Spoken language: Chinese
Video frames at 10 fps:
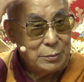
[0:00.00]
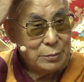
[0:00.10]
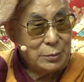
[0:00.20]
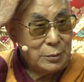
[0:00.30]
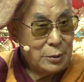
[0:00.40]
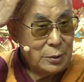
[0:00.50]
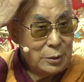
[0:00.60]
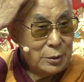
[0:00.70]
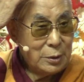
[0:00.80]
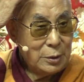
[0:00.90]
宽恕、
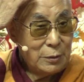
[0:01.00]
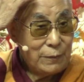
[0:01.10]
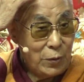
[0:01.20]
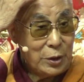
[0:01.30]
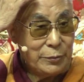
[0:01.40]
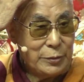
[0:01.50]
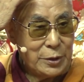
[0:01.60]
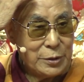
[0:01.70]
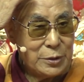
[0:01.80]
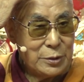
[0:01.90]
宽恕、
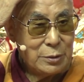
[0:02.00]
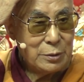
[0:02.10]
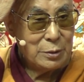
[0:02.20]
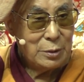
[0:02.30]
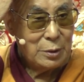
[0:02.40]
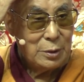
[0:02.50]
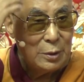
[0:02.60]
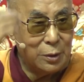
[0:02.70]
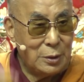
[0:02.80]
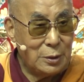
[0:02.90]
原
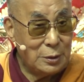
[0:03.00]
谅、